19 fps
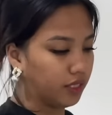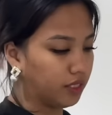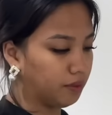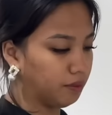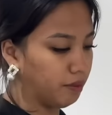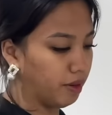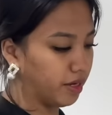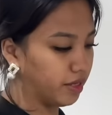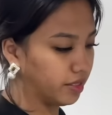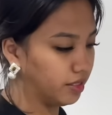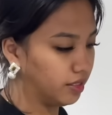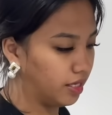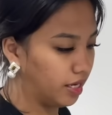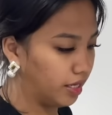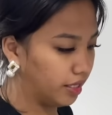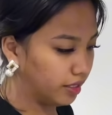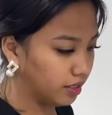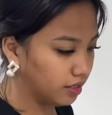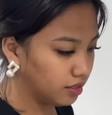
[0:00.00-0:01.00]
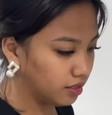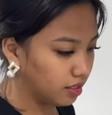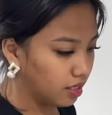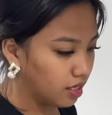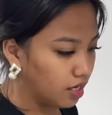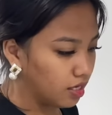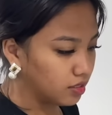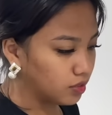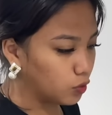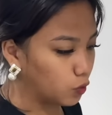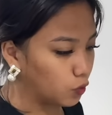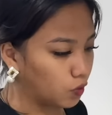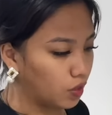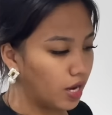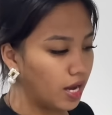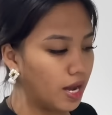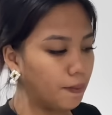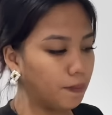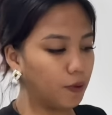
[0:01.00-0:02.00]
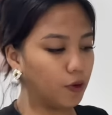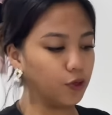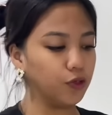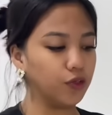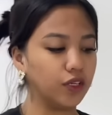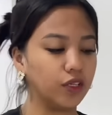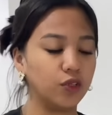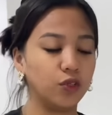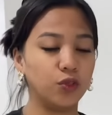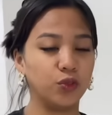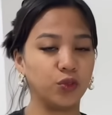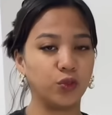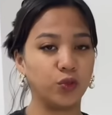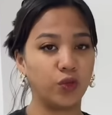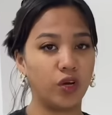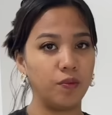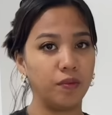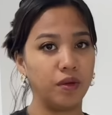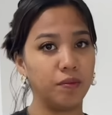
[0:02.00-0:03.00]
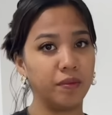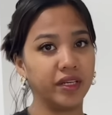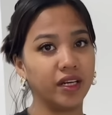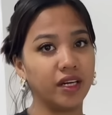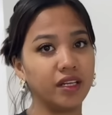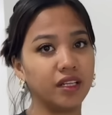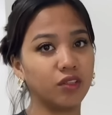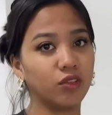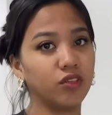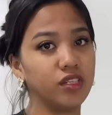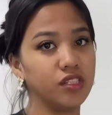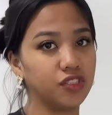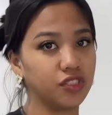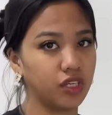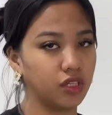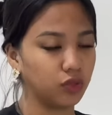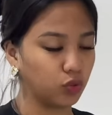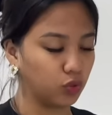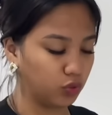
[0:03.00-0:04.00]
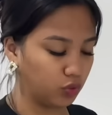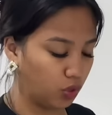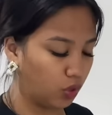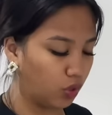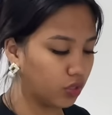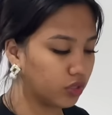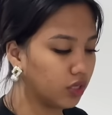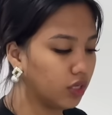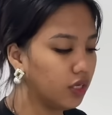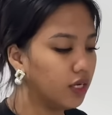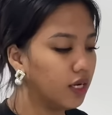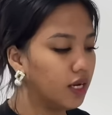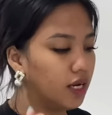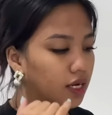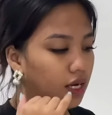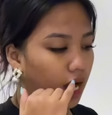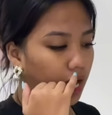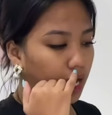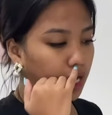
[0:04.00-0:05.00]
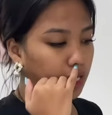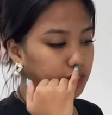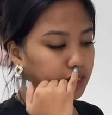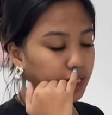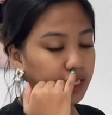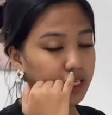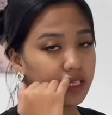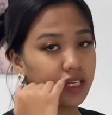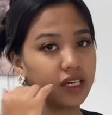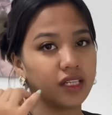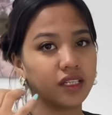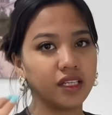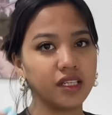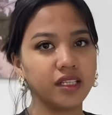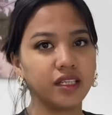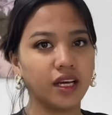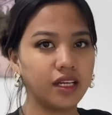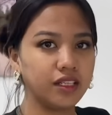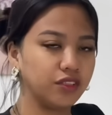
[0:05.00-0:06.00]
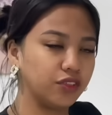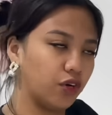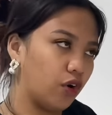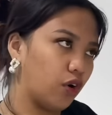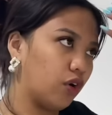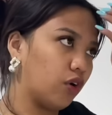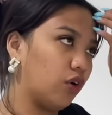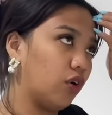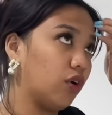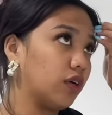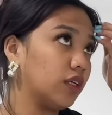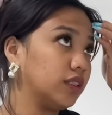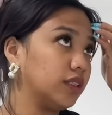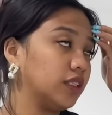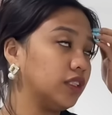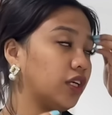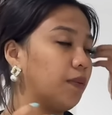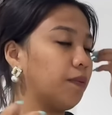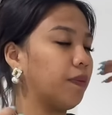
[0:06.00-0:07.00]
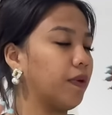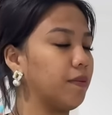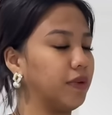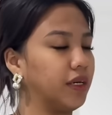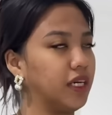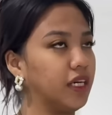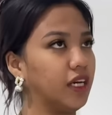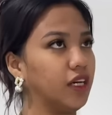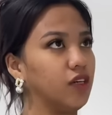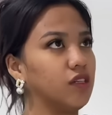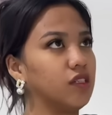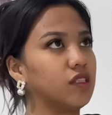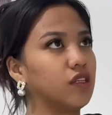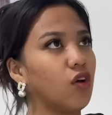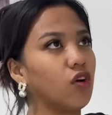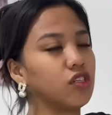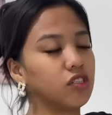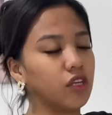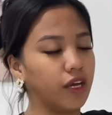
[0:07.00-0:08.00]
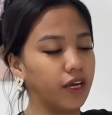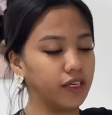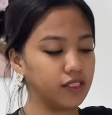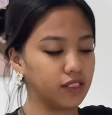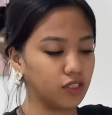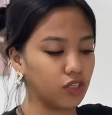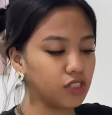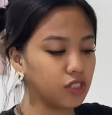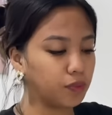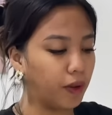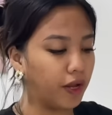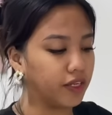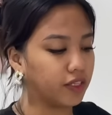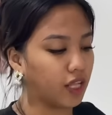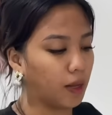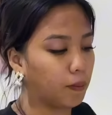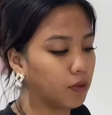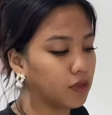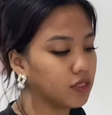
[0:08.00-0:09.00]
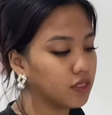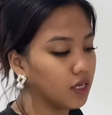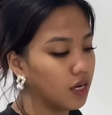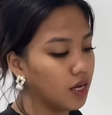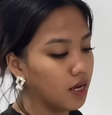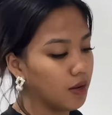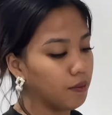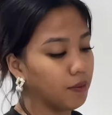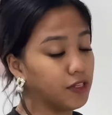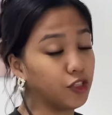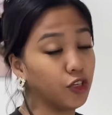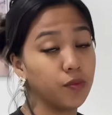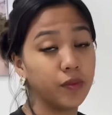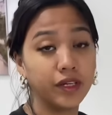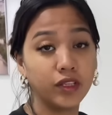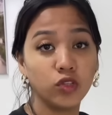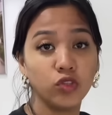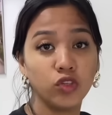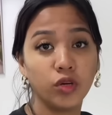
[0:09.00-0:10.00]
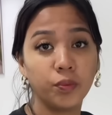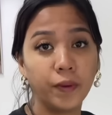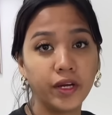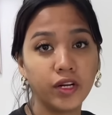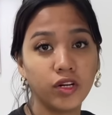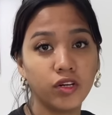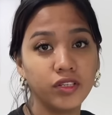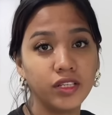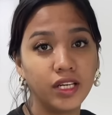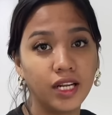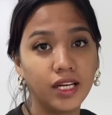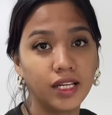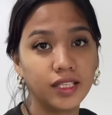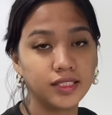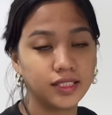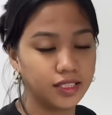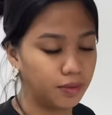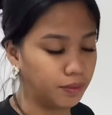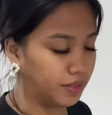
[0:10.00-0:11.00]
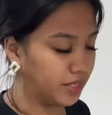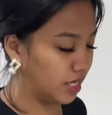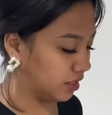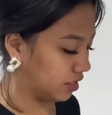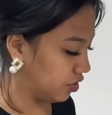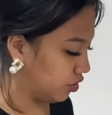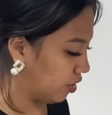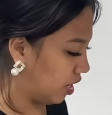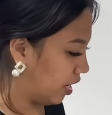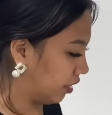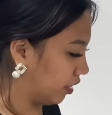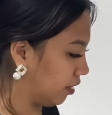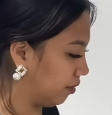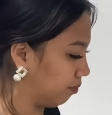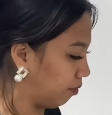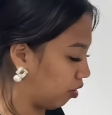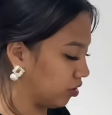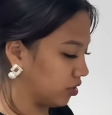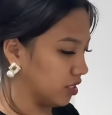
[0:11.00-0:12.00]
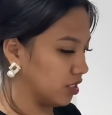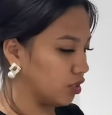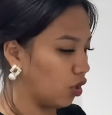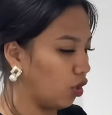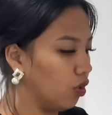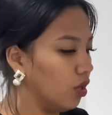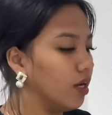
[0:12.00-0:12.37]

ng very light. So, kahapon, nung nagluluto kami, may ganito din siyang tunog. At sana naiintindihan nyo ako kasi syempre ingay yung socks, eh, saucepan, tapos medyo may tunog. Pero nilalaksan naman natin yung ating boses. So,